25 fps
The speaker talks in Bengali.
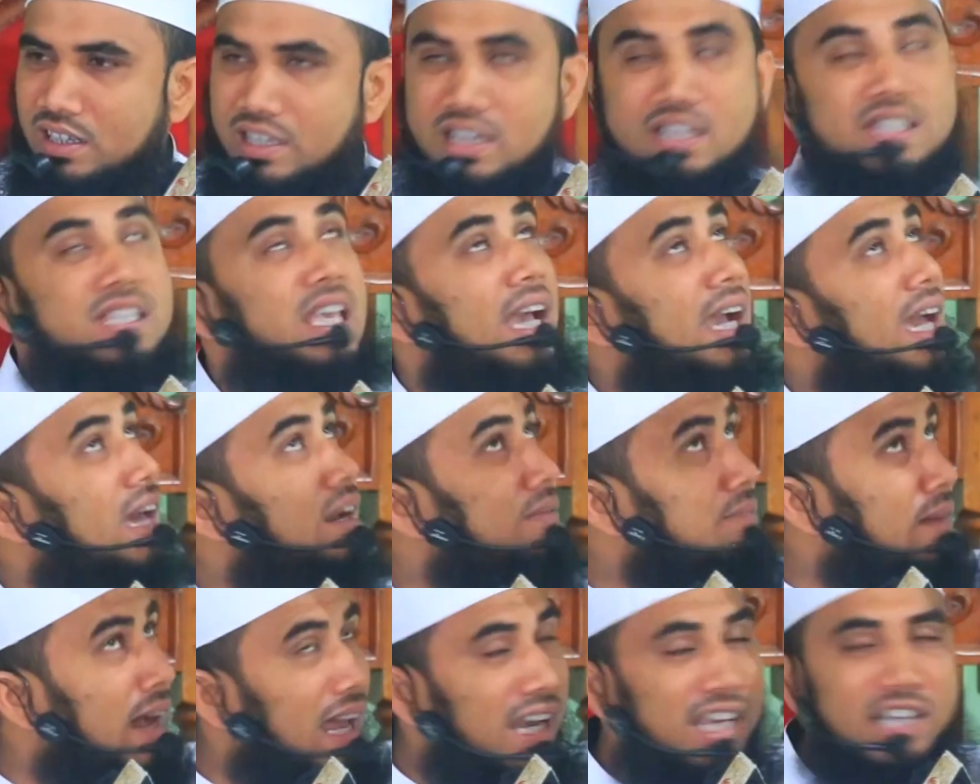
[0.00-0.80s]

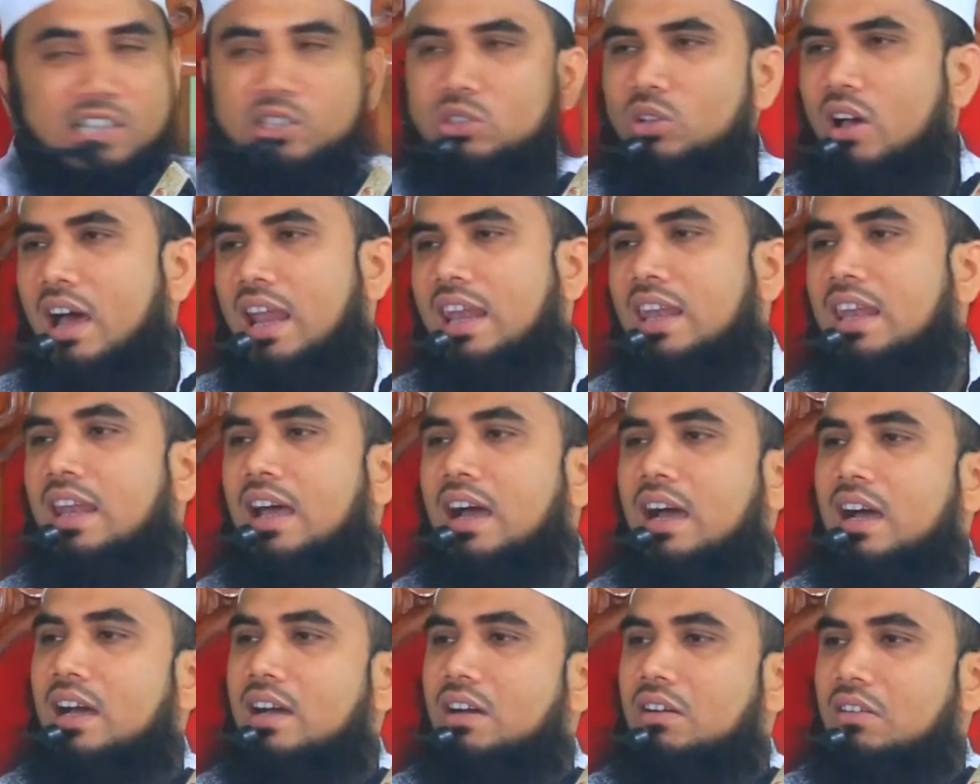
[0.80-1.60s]
রিজেকের মালিক তো
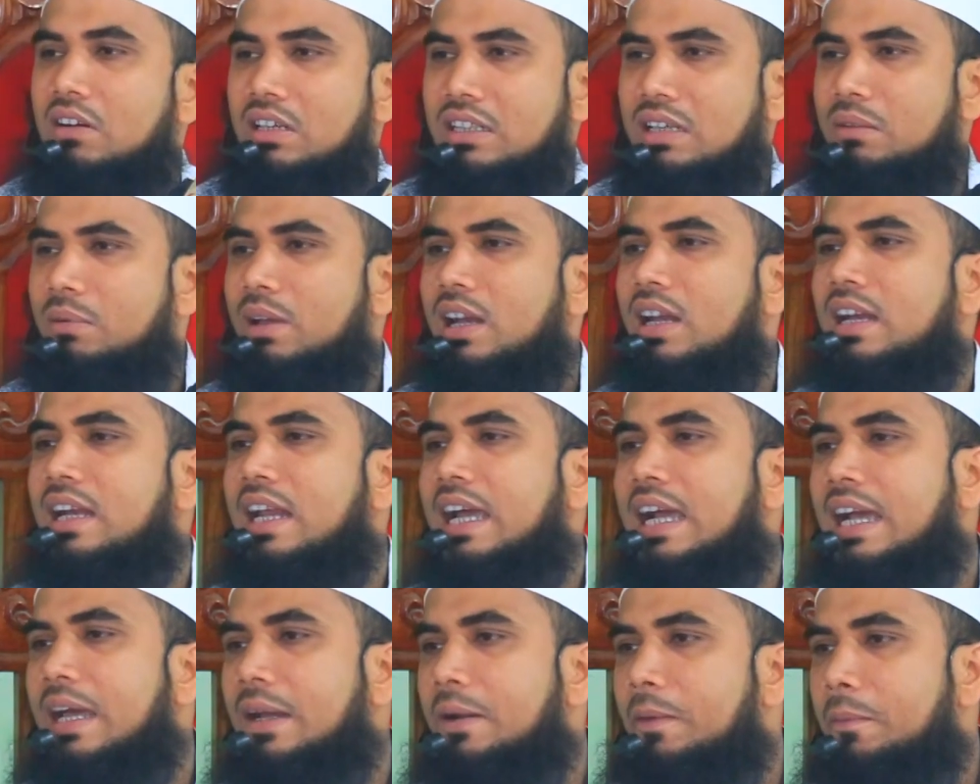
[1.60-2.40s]
আল্লাহ কথা বলেন
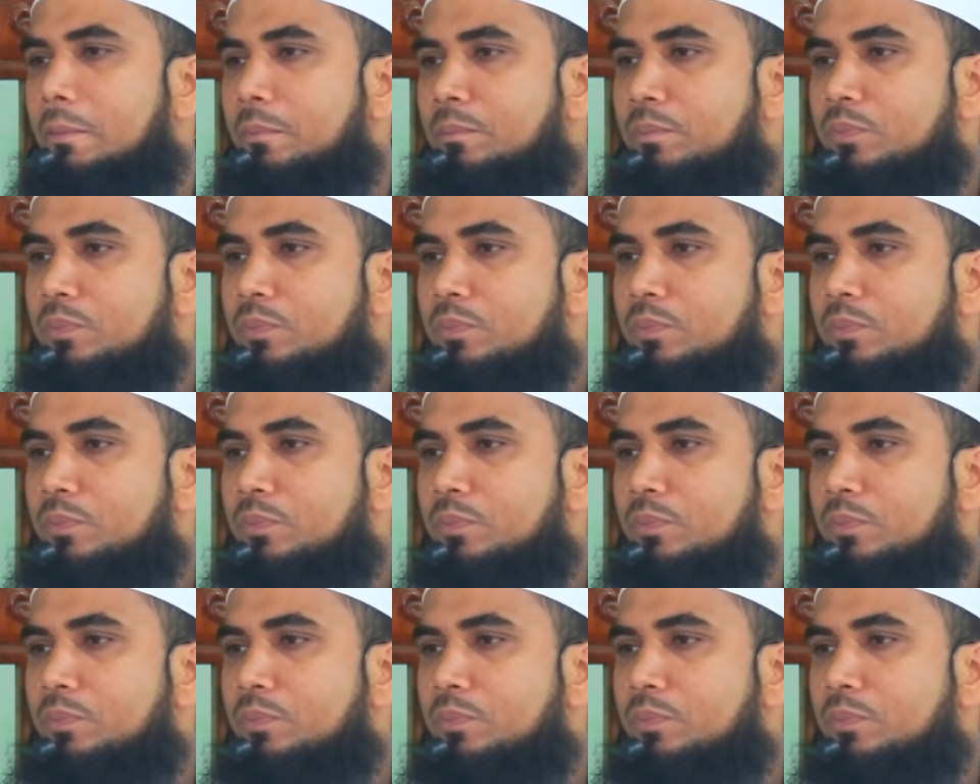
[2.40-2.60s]
না কেন